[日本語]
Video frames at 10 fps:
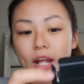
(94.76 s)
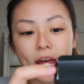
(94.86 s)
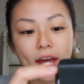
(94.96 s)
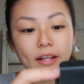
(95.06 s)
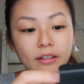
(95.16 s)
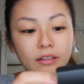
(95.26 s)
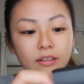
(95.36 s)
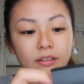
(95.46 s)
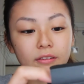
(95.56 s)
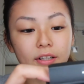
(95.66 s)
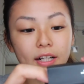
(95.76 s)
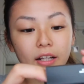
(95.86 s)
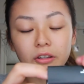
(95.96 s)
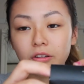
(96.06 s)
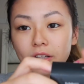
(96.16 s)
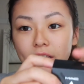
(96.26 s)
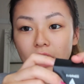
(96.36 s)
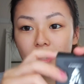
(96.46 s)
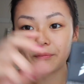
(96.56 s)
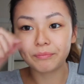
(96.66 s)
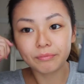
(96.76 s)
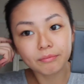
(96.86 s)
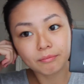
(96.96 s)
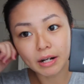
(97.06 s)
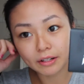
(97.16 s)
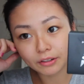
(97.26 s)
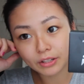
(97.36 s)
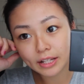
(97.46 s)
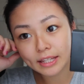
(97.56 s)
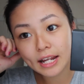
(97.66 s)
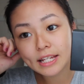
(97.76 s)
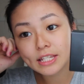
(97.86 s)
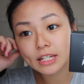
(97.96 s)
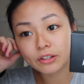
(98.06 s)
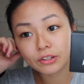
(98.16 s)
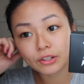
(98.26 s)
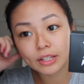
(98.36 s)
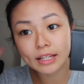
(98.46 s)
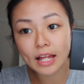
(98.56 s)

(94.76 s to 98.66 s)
日ねこれが届いたマックの新しく出